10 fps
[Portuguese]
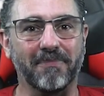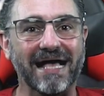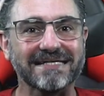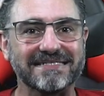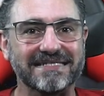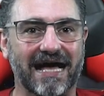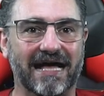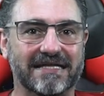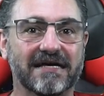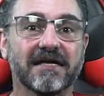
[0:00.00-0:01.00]

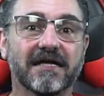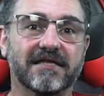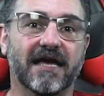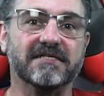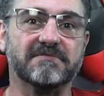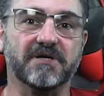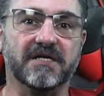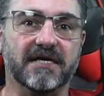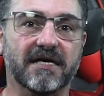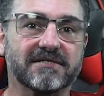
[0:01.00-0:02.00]
baseada na
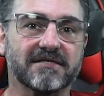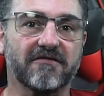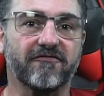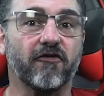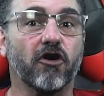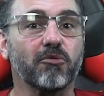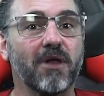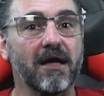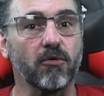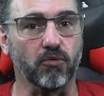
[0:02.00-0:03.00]
experiência da
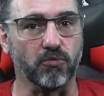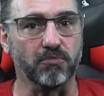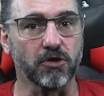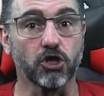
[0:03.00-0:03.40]
Fórmula 1.